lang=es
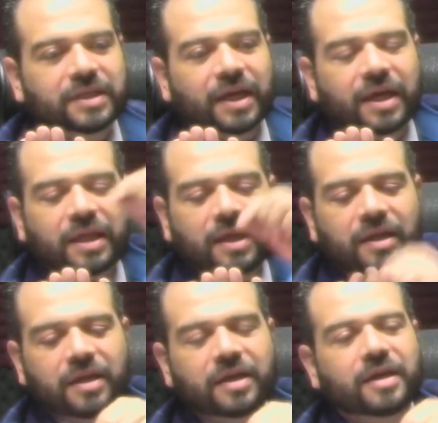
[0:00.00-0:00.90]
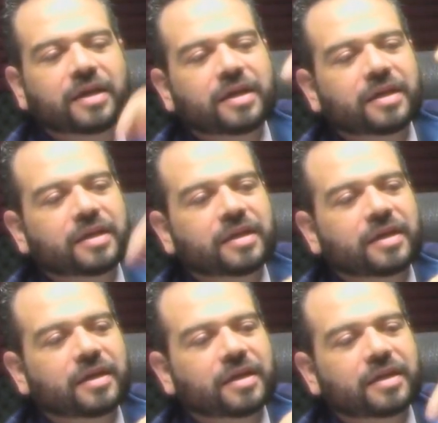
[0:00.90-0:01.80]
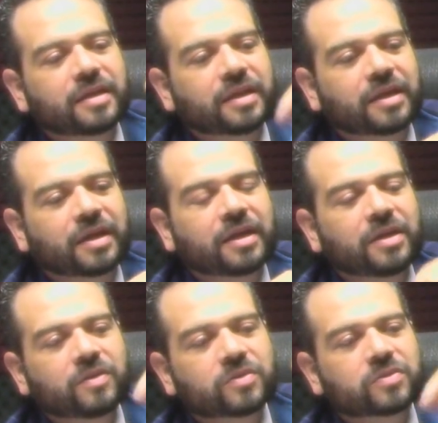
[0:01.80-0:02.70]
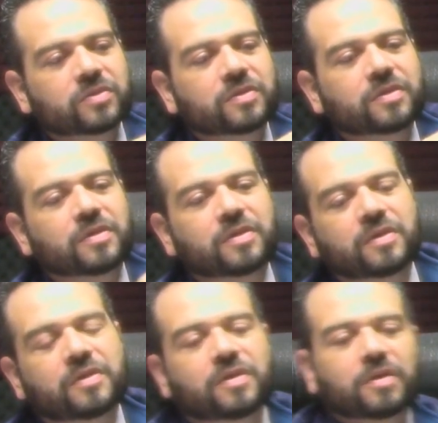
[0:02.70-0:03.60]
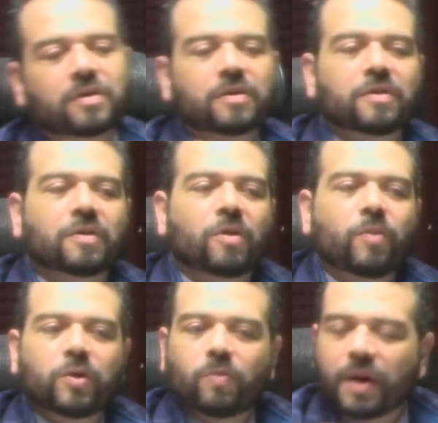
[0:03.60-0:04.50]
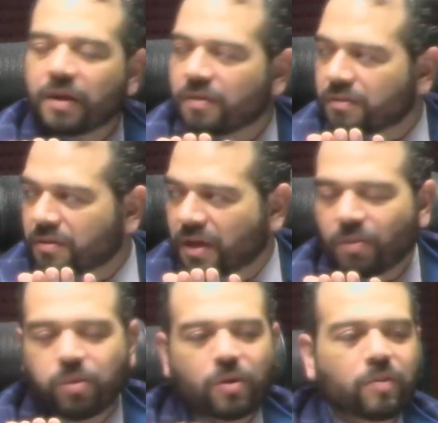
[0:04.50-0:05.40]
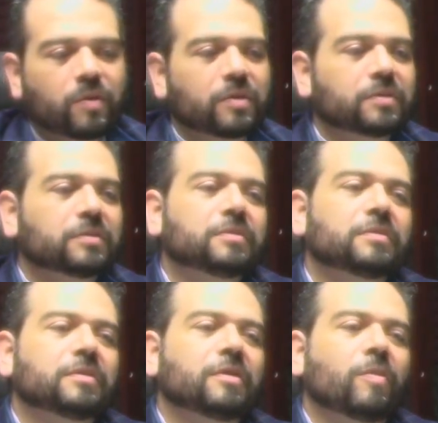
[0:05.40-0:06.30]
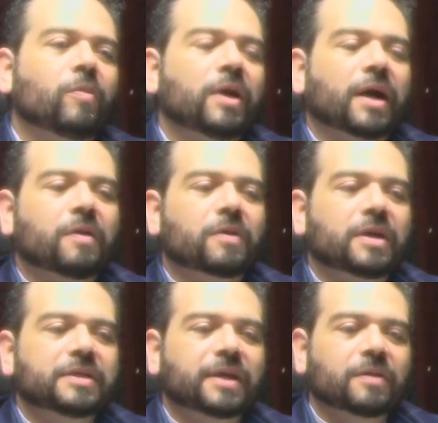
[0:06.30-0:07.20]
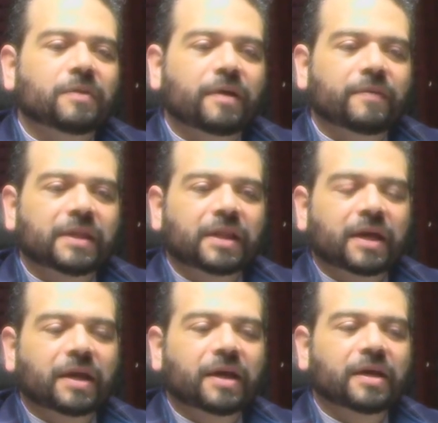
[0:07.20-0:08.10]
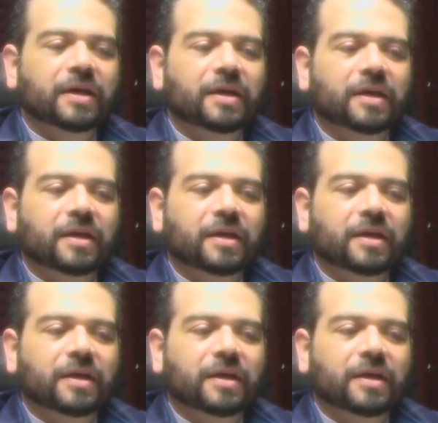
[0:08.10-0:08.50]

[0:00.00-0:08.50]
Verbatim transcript: y se quedan detenidos, como en un balcón, el polvo, como en la cornisa de una ventana.